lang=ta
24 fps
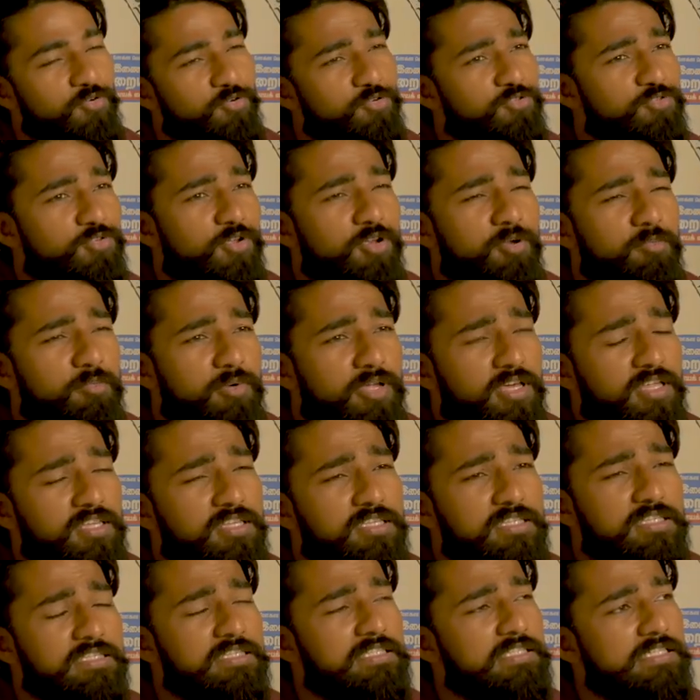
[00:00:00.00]
ஒன்றும் சொல்ல முடியாது
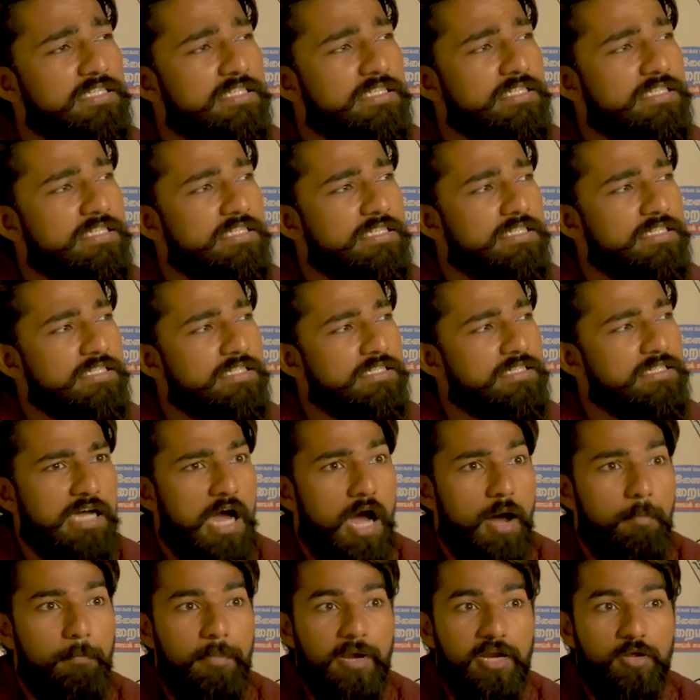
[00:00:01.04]

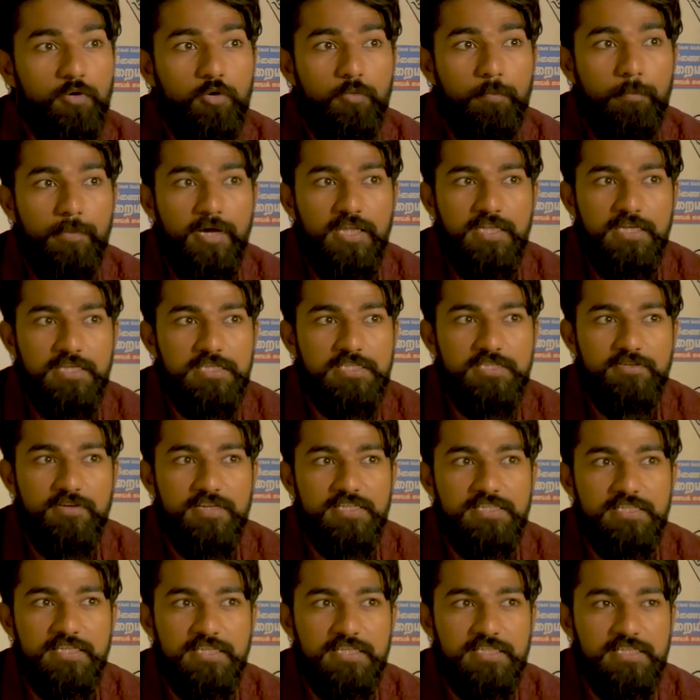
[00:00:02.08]
அப்போ எனக்கு ஒரு பதினஞ்சு
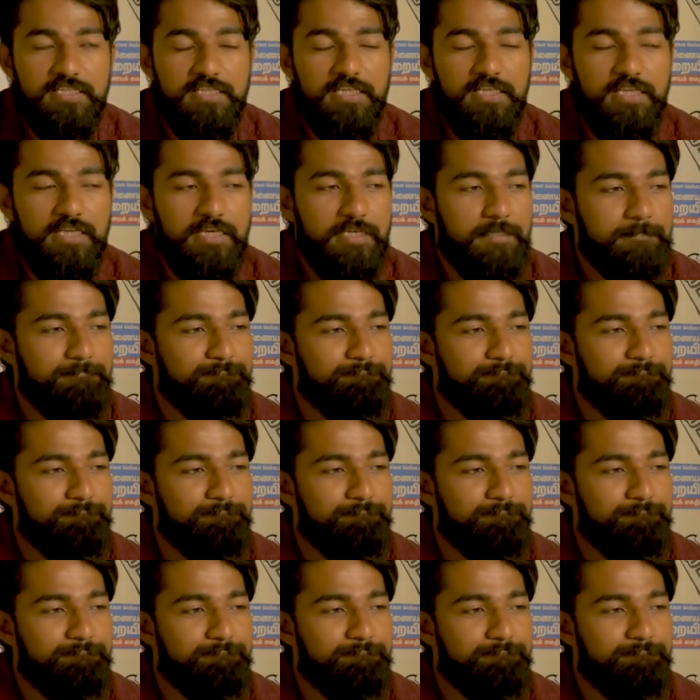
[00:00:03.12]
வயசு இருந்தது